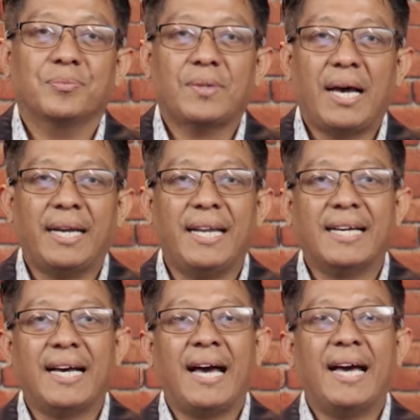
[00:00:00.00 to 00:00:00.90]

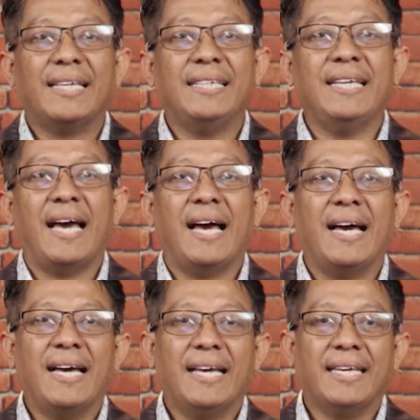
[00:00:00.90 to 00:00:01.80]
Adakah
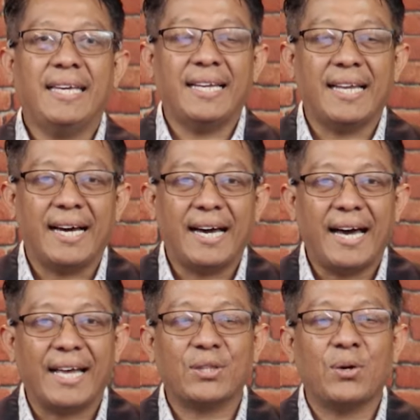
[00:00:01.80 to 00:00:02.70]
yang hilang
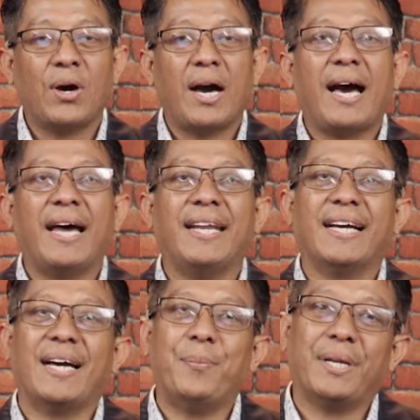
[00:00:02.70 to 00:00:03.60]
atau
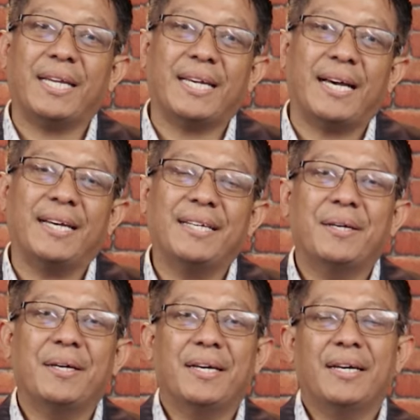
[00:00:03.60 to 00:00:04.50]
adakah mereka
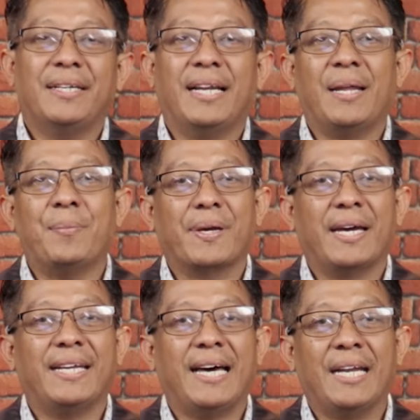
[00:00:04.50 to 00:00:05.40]
dalam
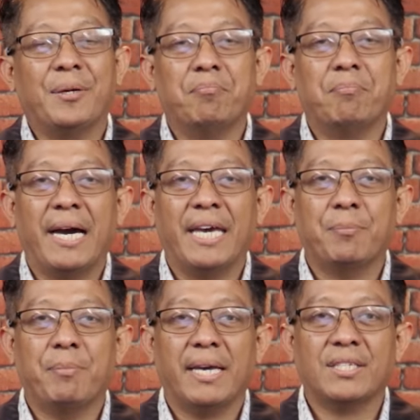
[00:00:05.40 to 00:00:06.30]
keadaan
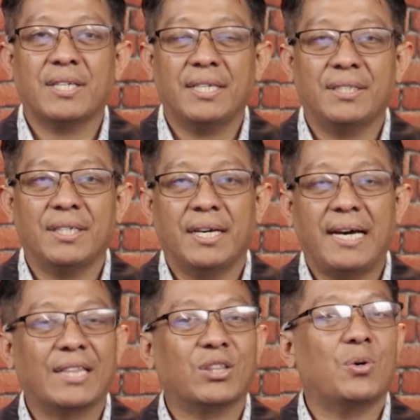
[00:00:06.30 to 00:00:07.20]
baik-baik saja
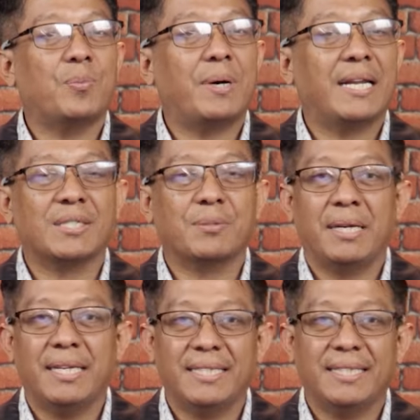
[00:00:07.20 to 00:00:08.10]
atau malah
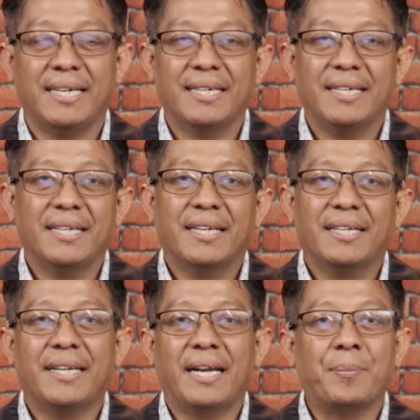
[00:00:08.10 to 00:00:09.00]
sebaliknya
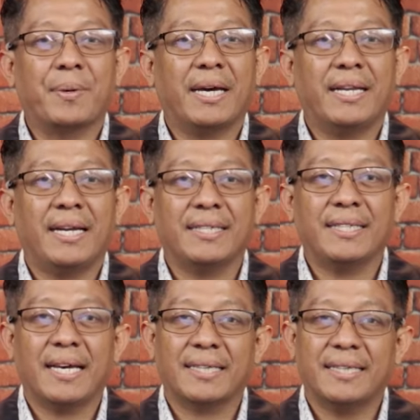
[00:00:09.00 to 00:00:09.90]
dalam keadaan
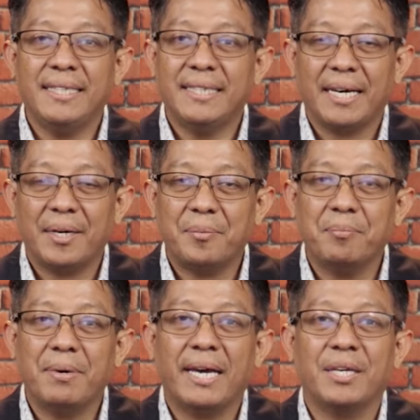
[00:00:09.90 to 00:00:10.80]
yang tidak
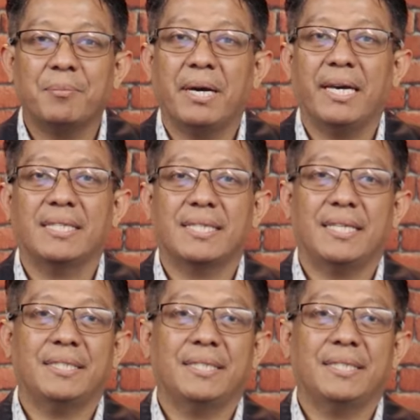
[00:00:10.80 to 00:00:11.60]
baik-baik saja?